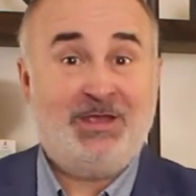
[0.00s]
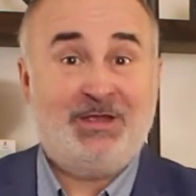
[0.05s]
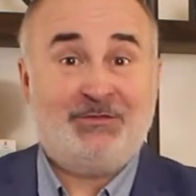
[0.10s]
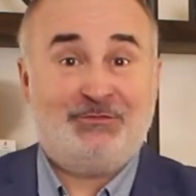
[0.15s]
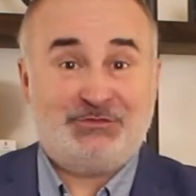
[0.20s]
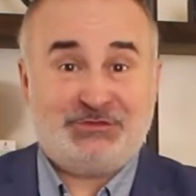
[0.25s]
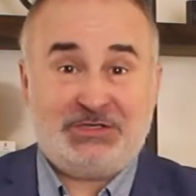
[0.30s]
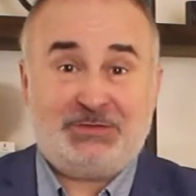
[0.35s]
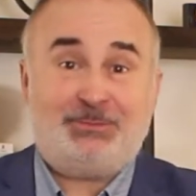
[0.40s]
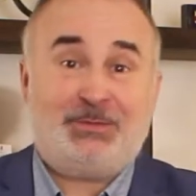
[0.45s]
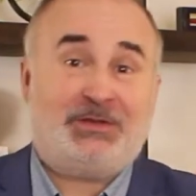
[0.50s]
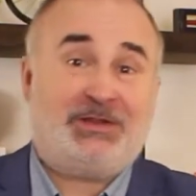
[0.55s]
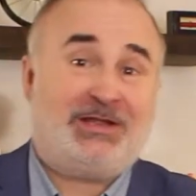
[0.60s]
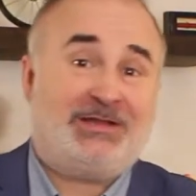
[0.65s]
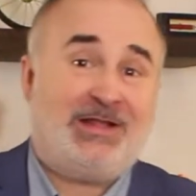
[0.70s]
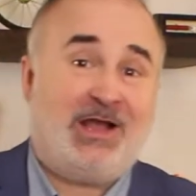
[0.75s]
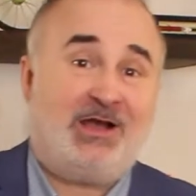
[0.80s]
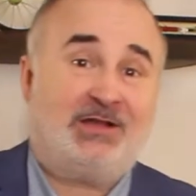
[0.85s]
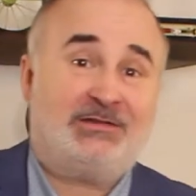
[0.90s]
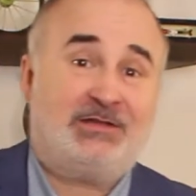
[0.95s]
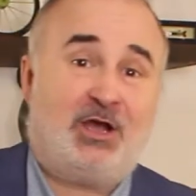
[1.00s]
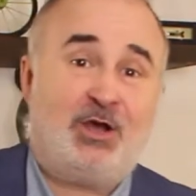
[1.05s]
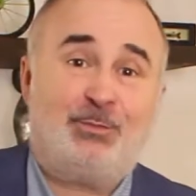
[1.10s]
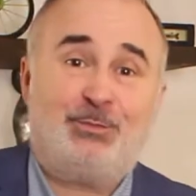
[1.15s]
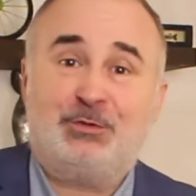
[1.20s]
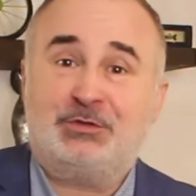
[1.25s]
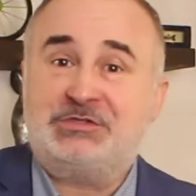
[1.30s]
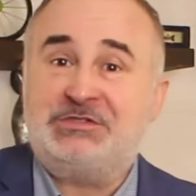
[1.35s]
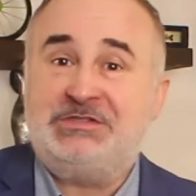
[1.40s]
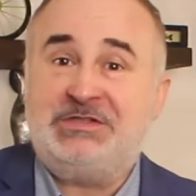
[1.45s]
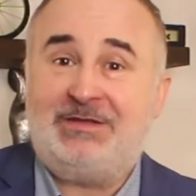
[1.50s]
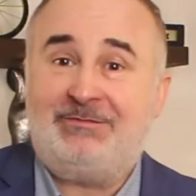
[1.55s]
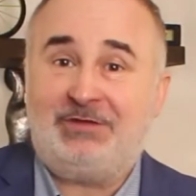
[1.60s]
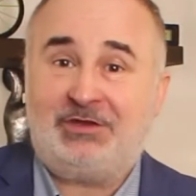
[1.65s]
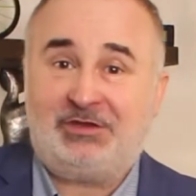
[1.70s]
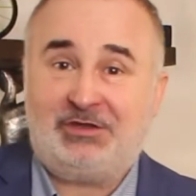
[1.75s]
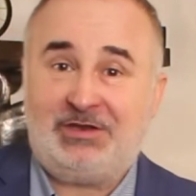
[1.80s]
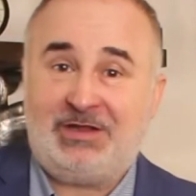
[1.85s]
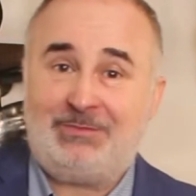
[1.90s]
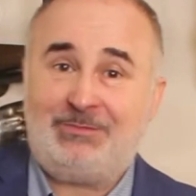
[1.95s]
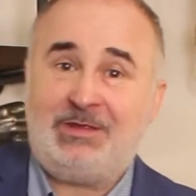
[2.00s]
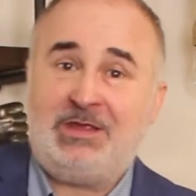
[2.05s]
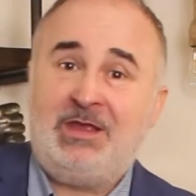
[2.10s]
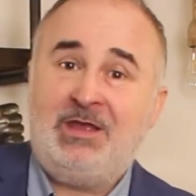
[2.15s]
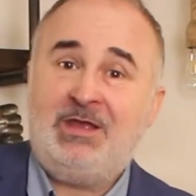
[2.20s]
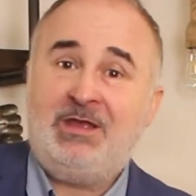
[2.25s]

Vous êtes peut-être en retard pour dîner avec un ami.